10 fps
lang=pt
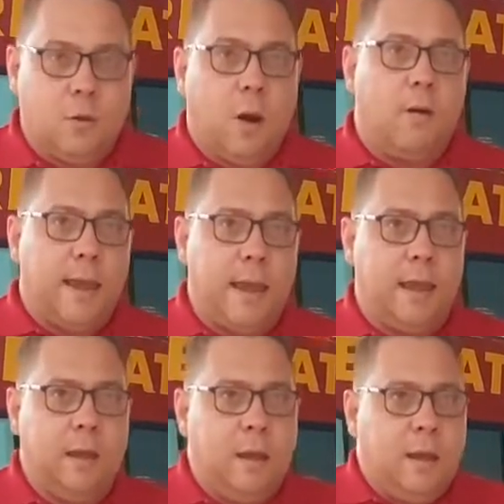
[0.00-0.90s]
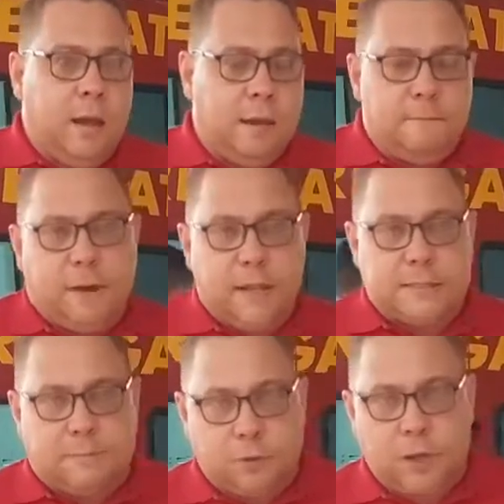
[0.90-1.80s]
qual é a
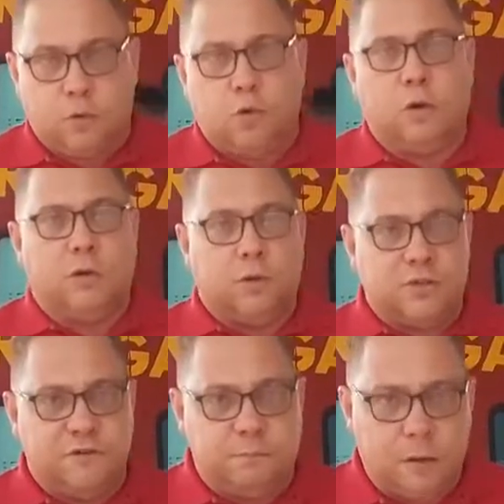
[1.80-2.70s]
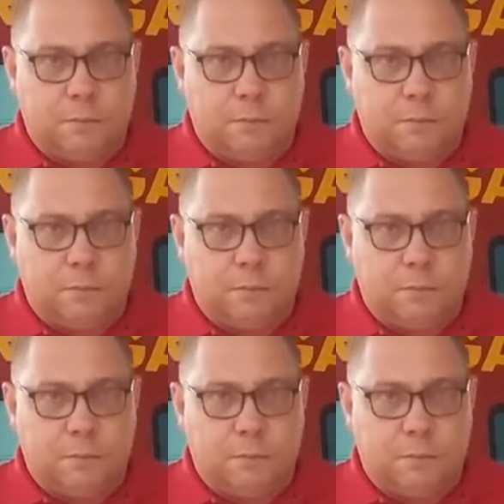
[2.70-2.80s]
empresa, porque o dono, inclusive,